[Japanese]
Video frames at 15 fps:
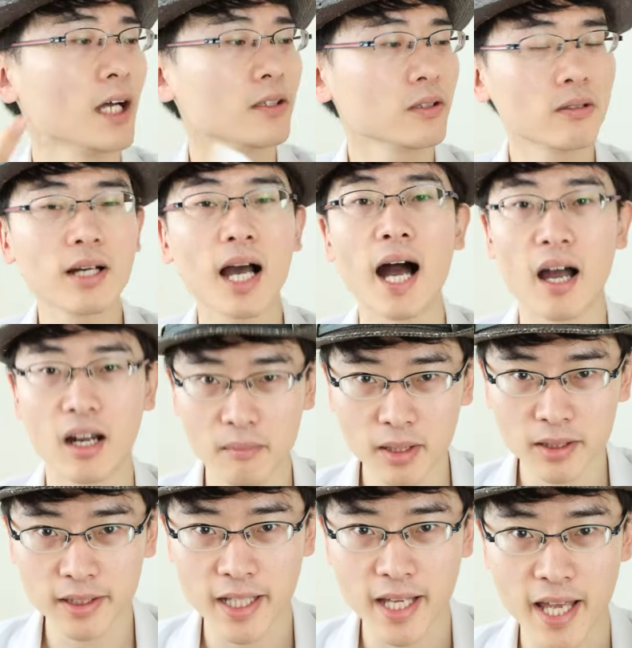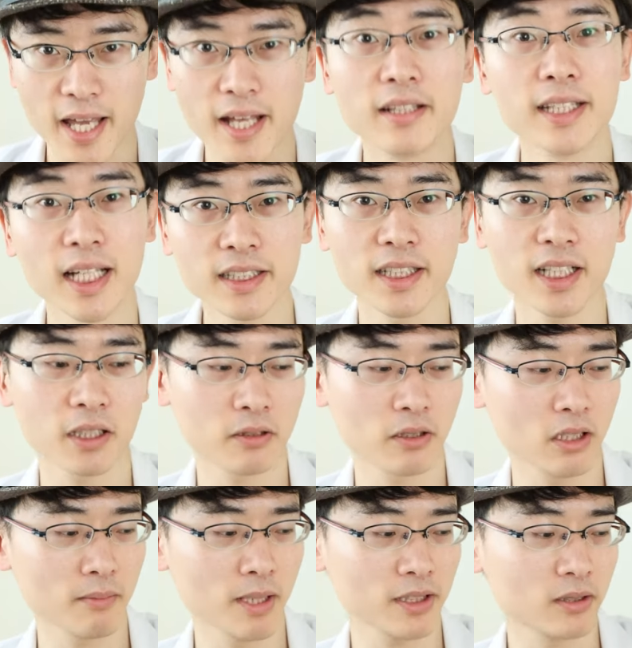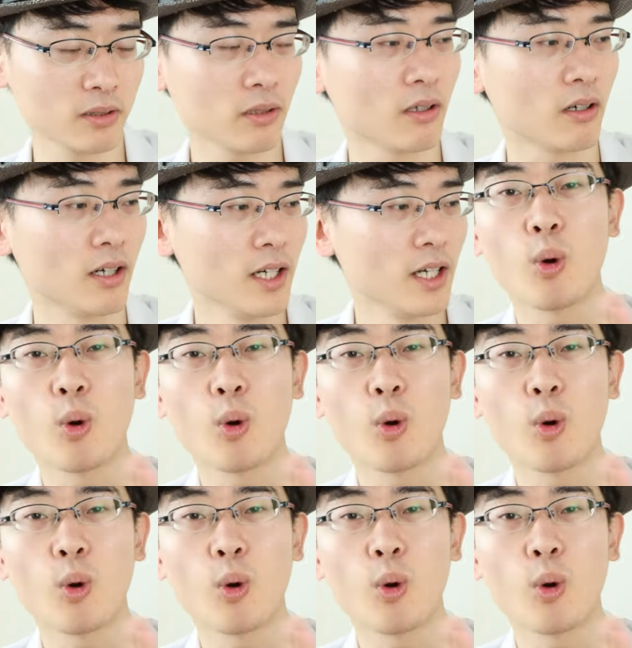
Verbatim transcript: 反応がありません。なぜかと言いますと、